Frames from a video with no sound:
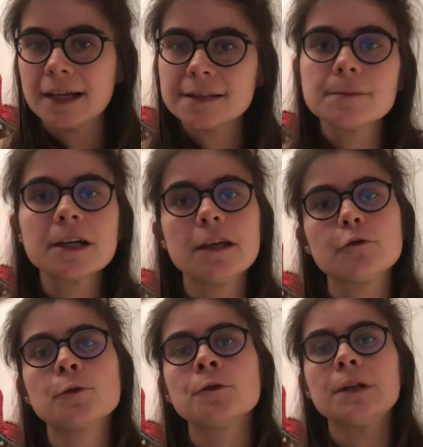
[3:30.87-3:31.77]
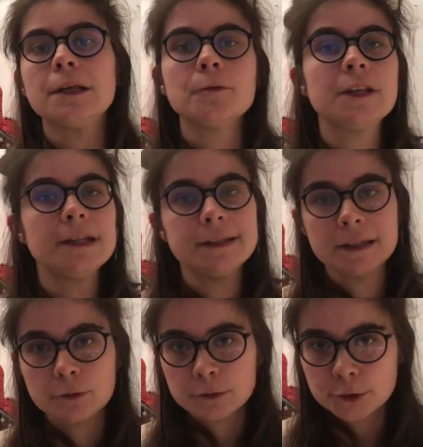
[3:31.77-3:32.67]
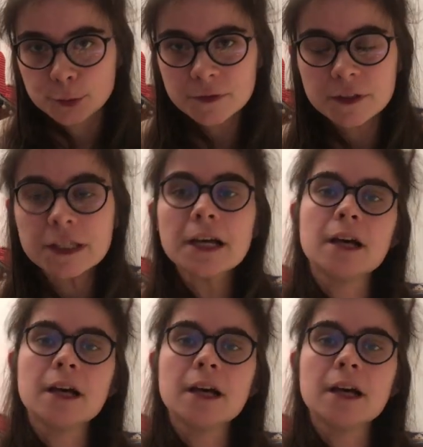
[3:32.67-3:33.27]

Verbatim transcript: assez brièvement les modalités de suivi.